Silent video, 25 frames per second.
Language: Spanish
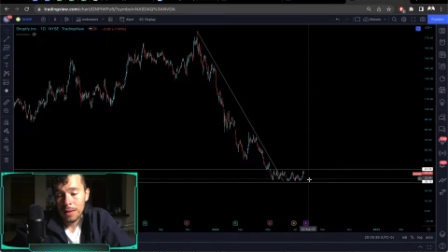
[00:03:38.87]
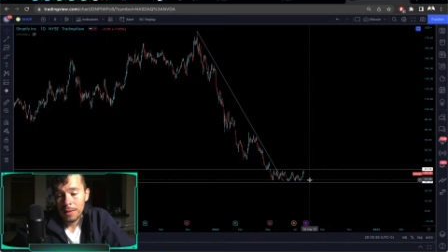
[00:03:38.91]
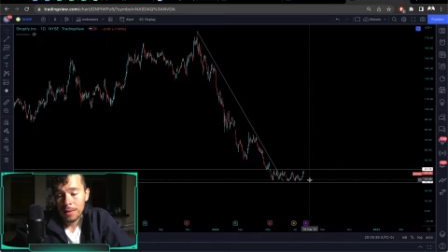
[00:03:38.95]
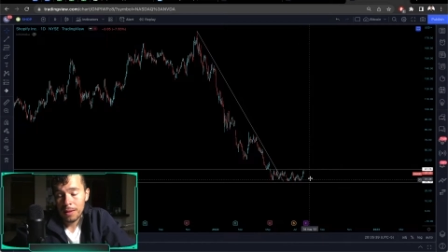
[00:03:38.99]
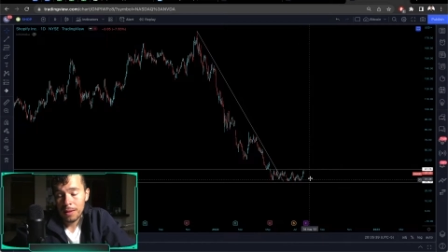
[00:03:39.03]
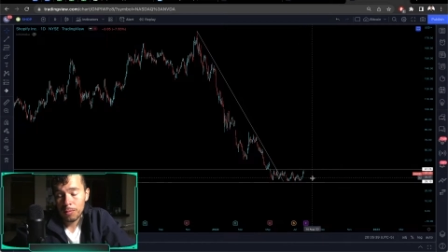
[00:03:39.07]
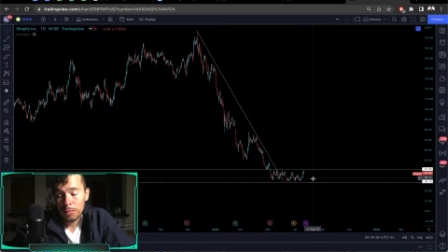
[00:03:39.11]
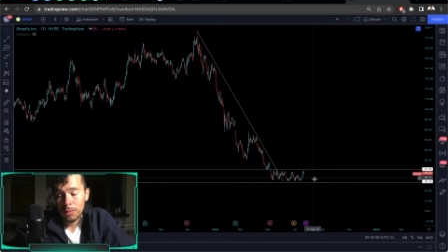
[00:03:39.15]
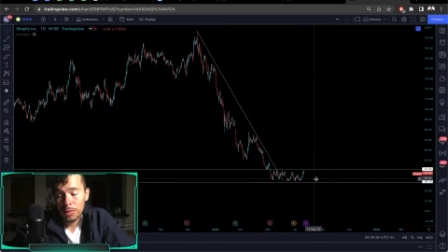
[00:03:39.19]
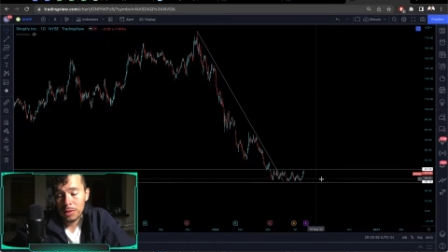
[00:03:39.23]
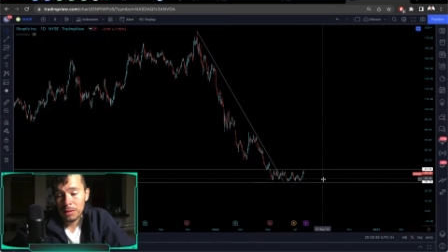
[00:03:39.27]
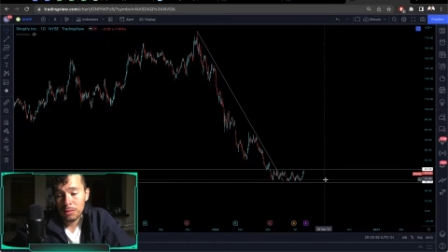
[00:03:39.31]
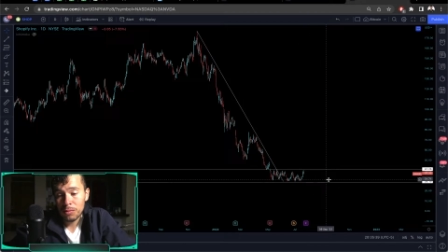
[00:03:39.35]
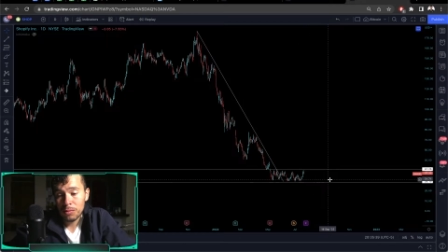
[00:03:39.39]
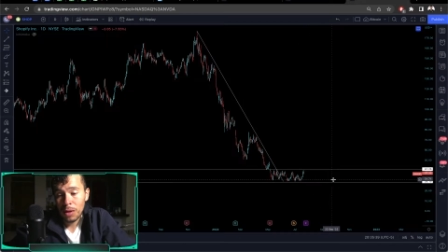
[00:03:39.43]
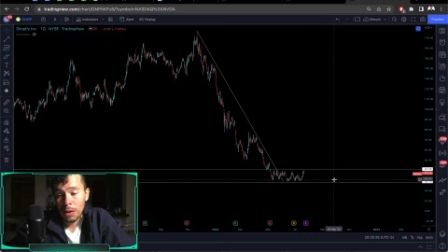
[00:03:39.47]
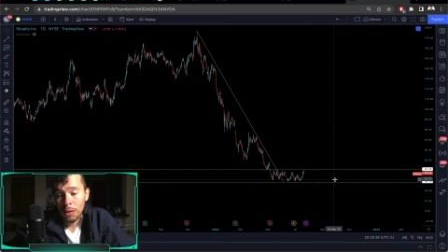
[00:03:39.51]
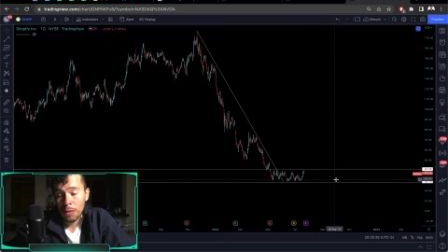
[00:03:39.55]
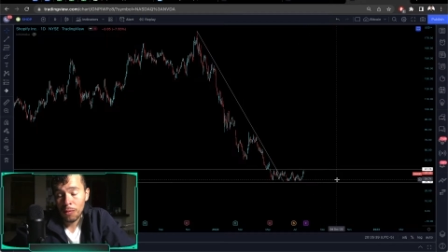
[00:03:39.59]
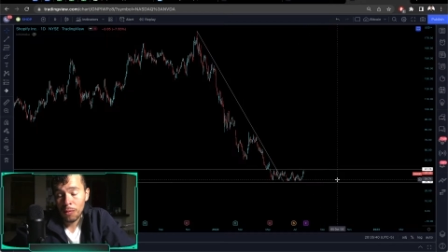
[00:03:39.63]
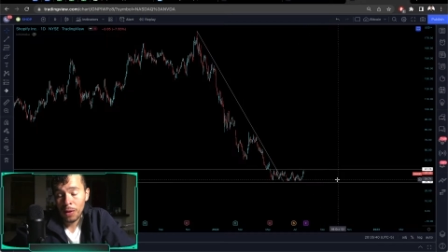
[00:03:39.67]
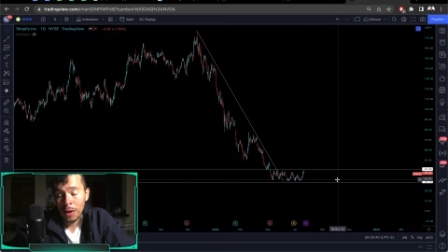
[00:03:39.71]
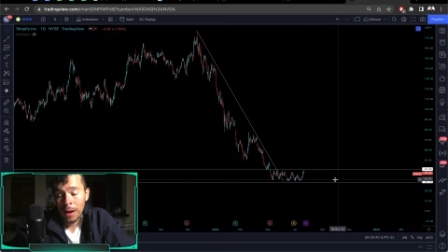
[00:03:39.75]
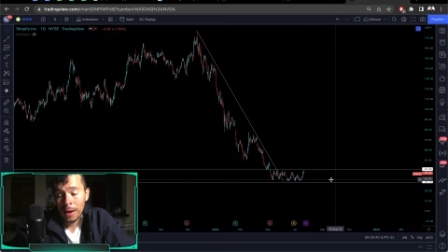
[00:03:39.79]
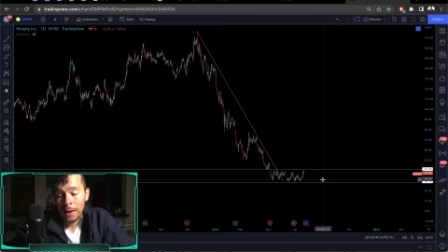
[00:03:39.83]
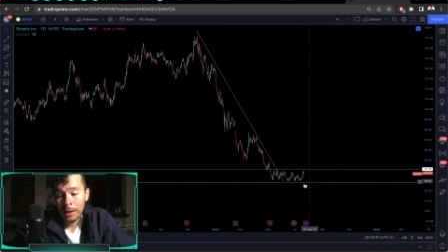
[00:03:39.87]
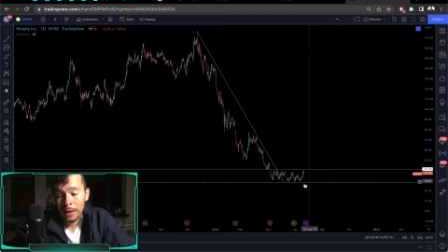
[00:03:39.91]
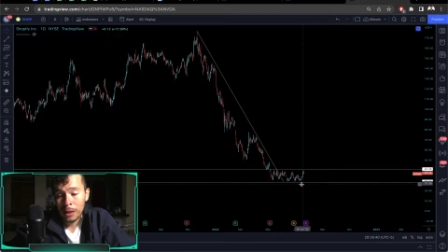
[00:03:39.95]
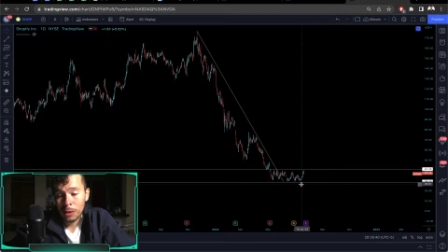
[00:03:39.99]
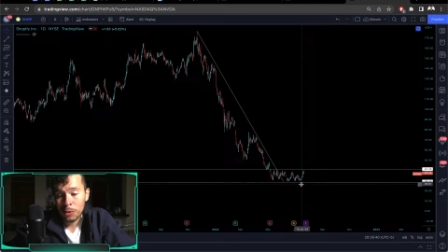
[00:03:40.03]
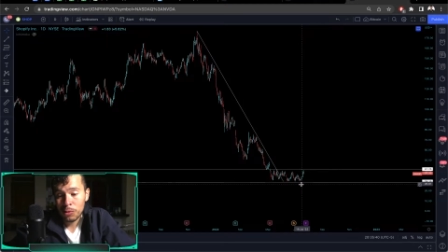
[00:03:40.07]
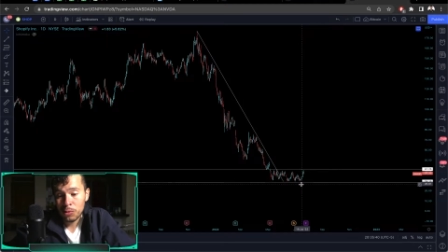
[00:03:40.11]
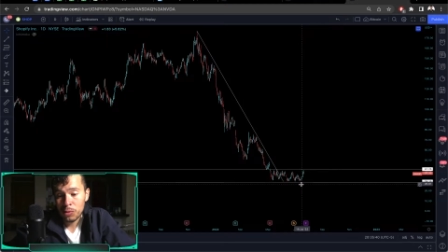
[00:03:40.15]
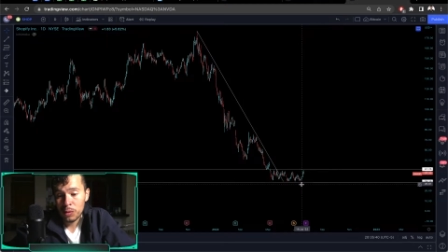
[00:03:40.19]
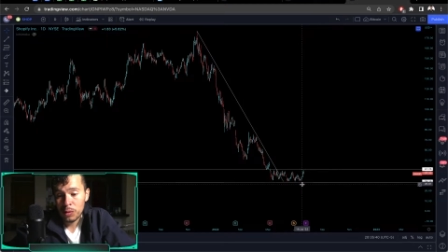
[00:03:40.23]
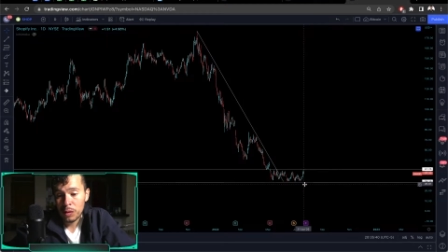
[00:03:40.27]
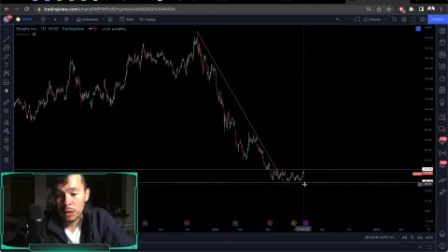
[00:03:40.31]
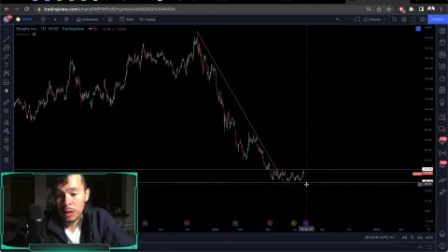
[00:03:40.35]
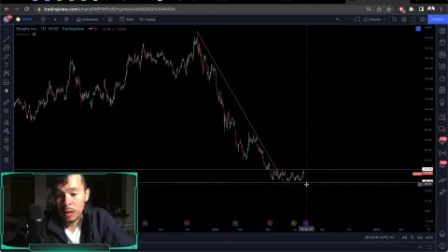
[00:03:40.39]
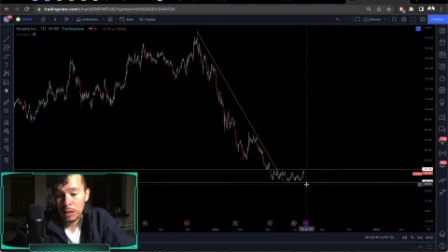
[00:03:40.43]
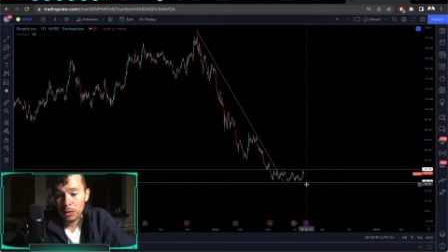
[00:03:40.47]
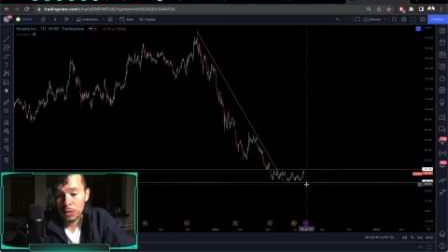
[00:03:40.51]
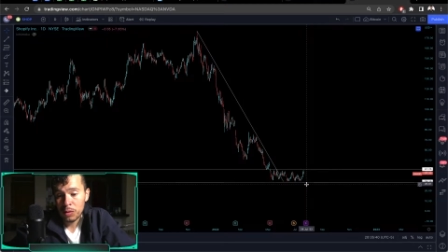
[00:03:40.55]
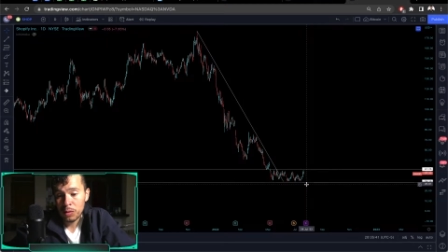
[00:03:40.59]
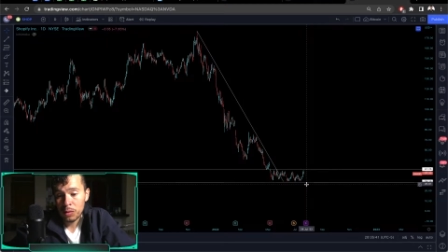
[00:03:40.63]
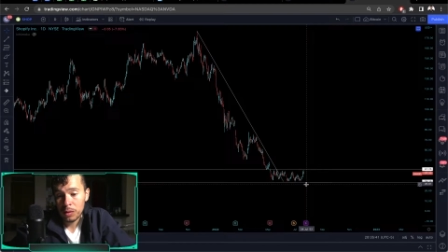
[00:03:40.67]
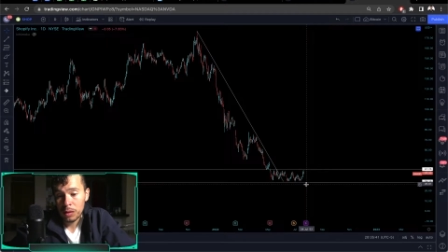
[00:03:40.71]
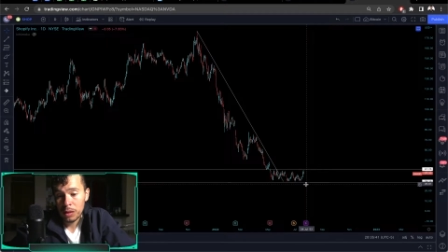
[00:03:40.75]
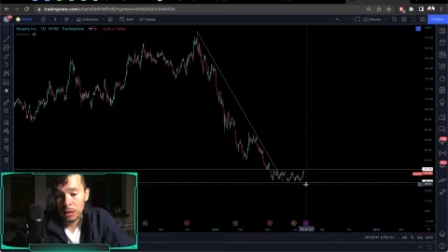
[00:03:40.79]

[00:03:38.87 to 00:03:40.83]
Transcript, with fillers: después de una larga consolidación,